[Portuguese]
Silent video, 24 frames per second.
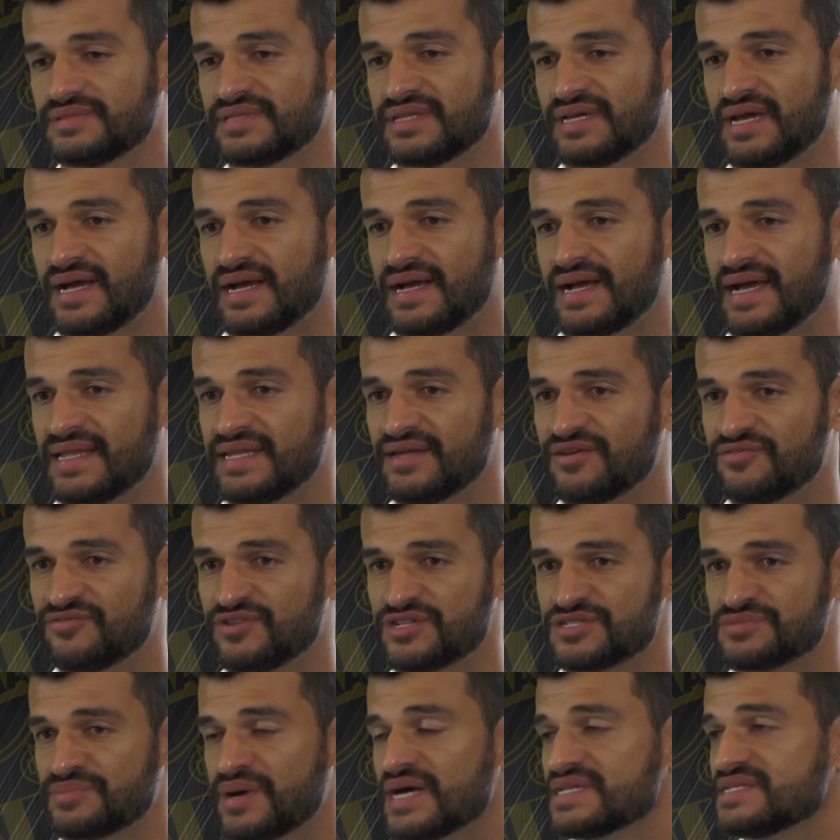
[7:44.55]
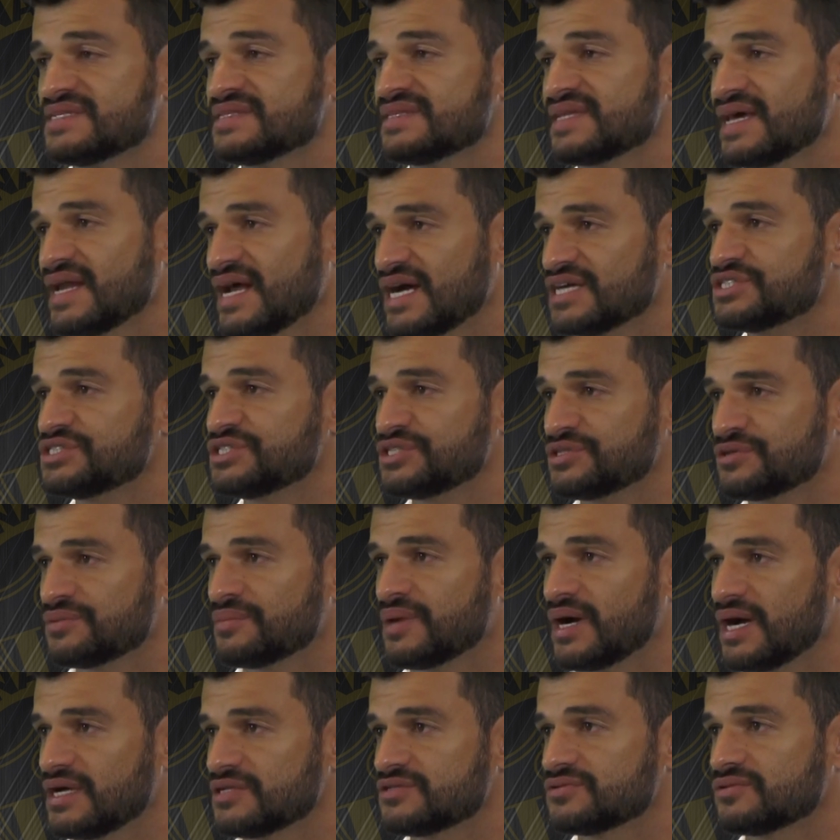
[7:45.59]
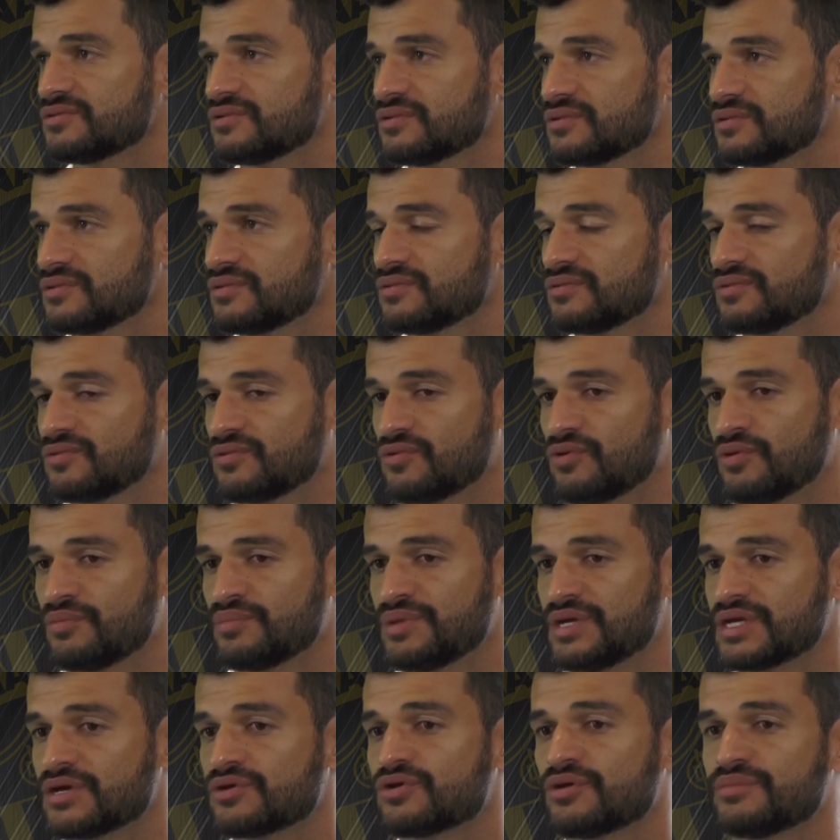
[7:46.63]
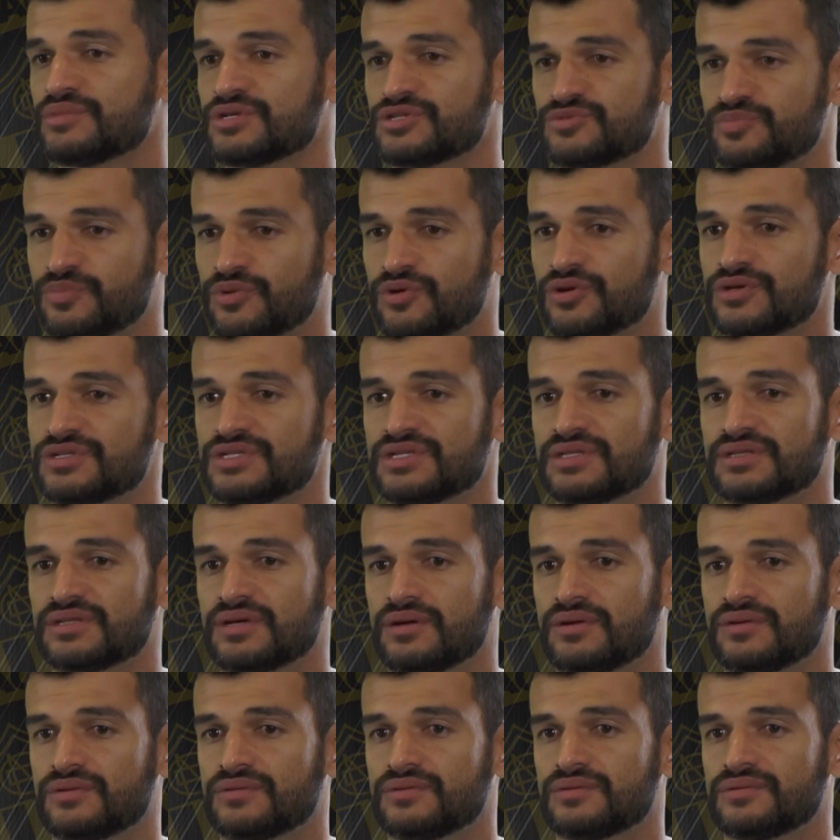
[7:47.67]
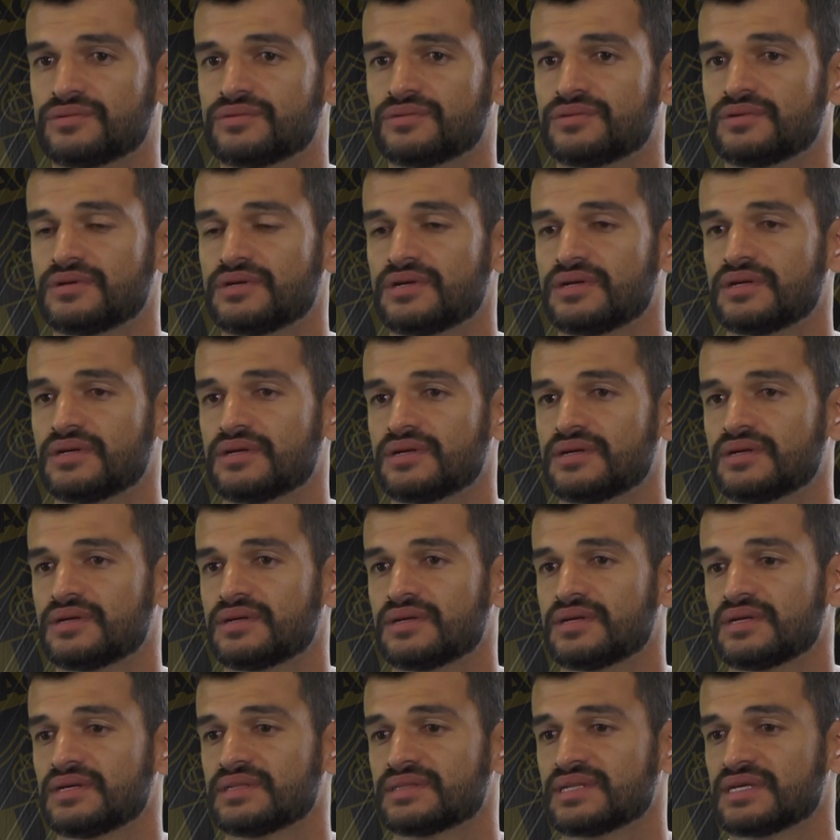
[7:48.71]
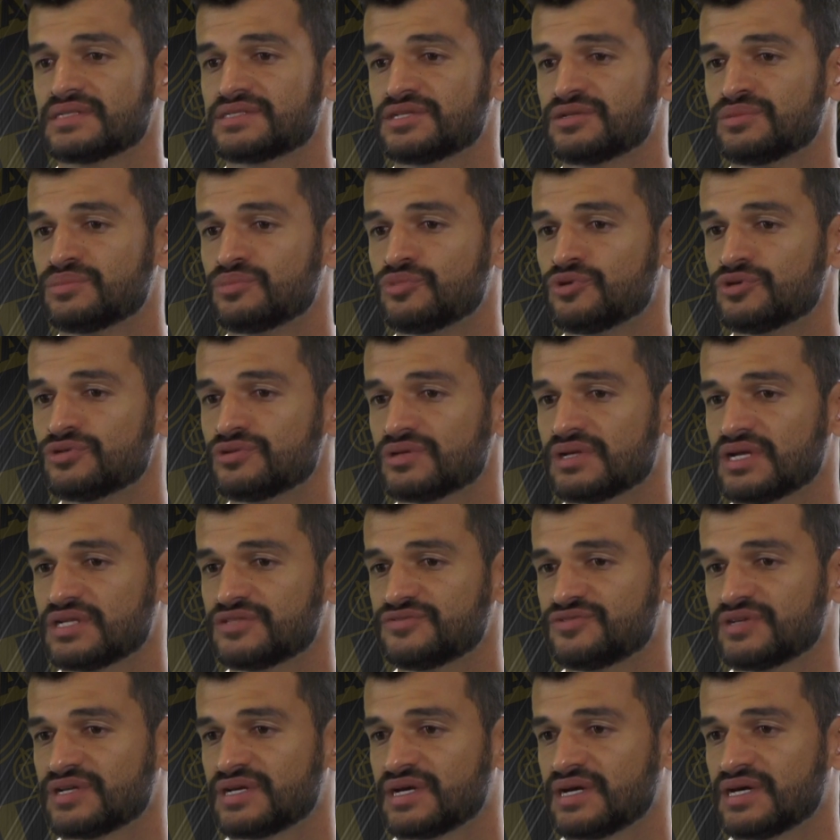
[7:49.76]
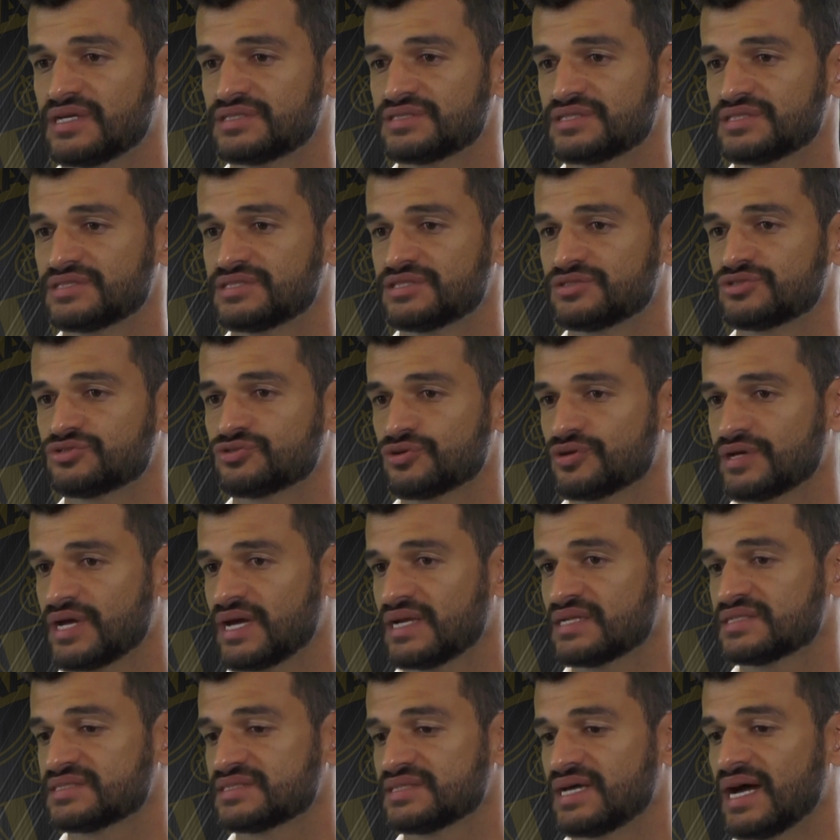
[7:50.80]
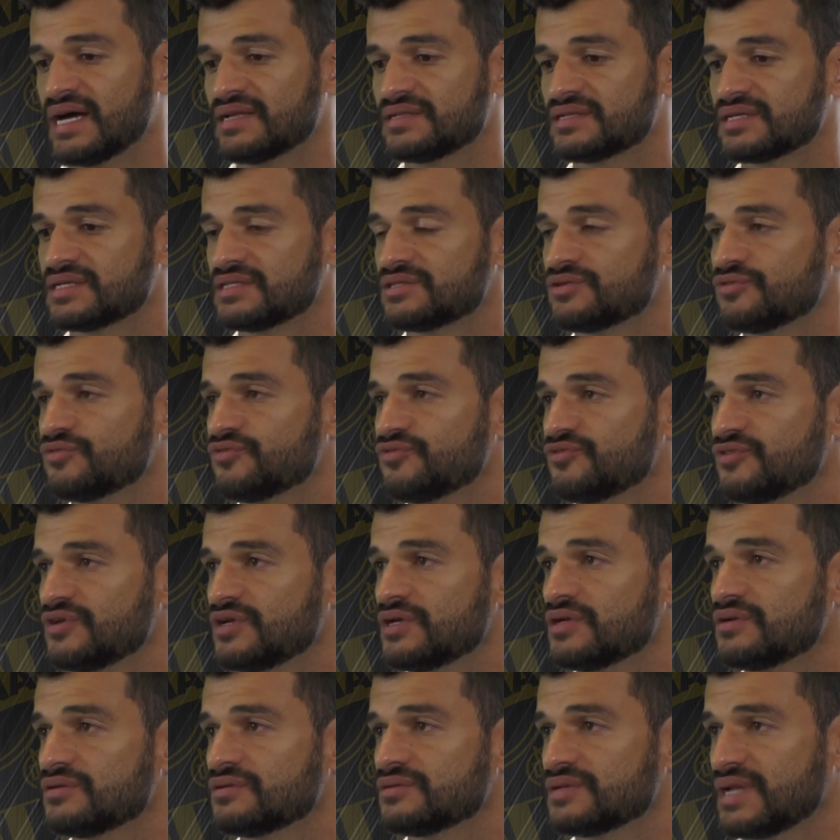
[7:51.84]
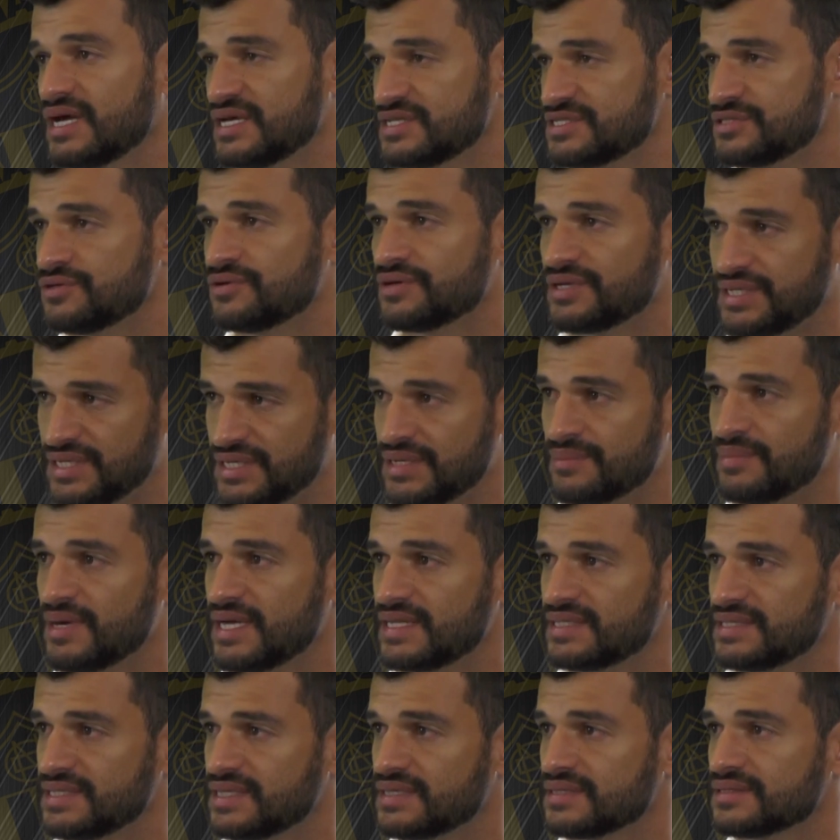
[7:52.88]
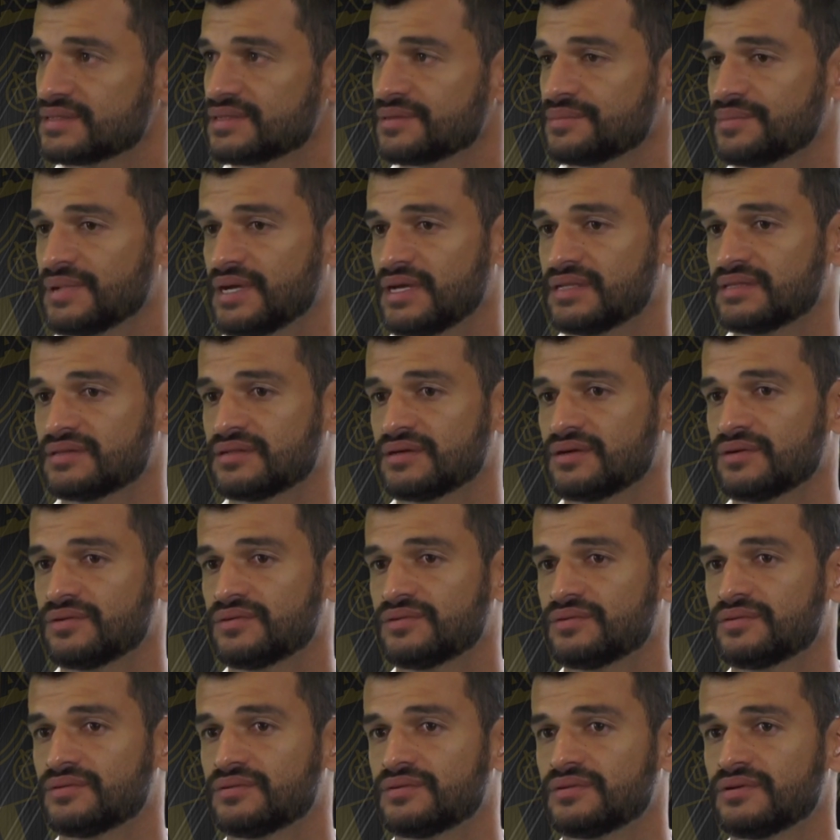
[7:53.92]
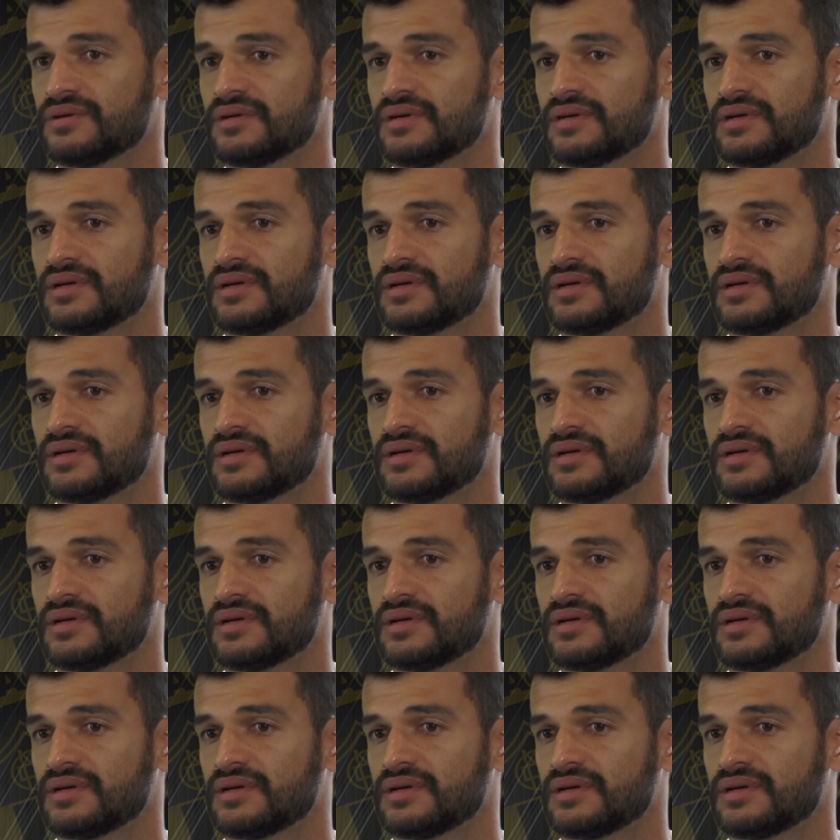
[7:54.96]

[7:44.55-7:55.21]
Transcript: está cada vez mais interagindo mais com, comigo e com a minha esposa, então está sendo muito gratificante esse sonho realizado, que ele tem um filho, nasceu aqui na Madeira também, então